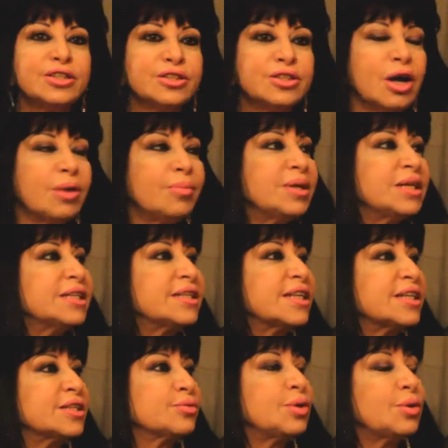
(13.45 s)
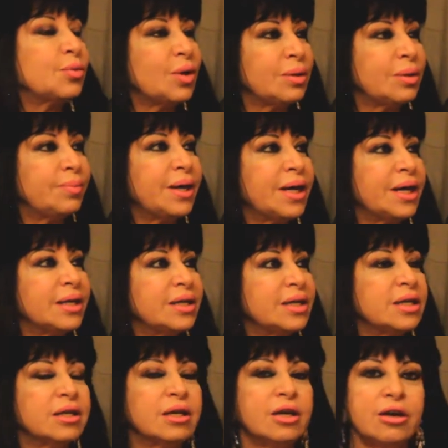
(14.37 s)
ضامن التسويق والبيع
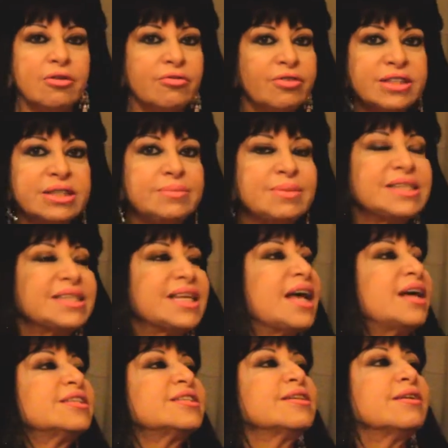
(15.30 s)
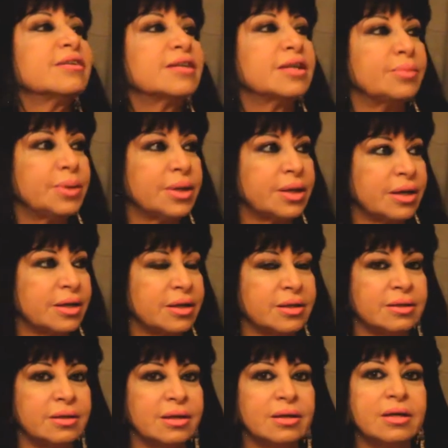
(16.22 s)
ليه فدي ميزة اصلا كبيرة
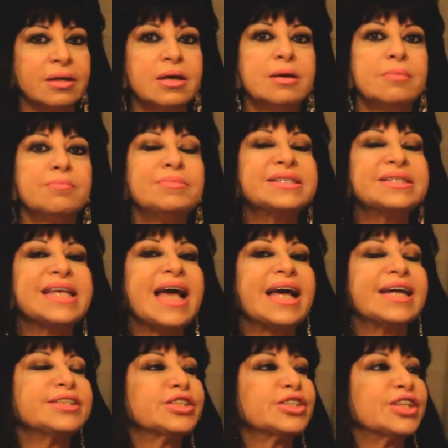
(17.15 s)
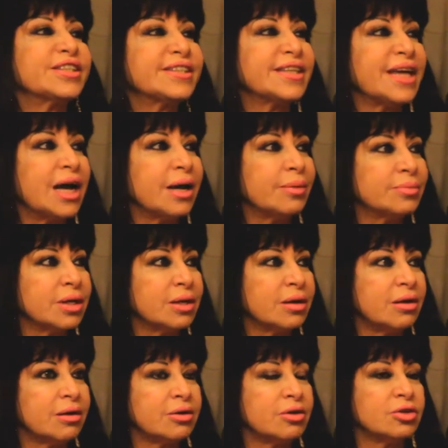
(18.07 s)
جدا مساحات شاسعة من
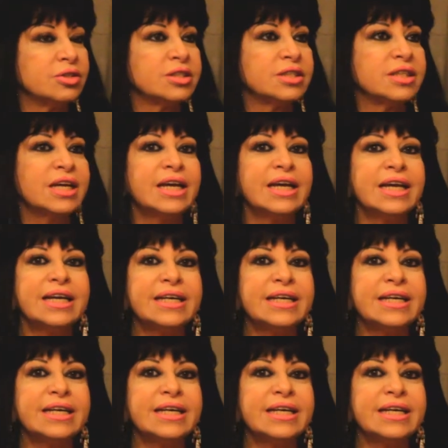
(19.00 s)
الاراضي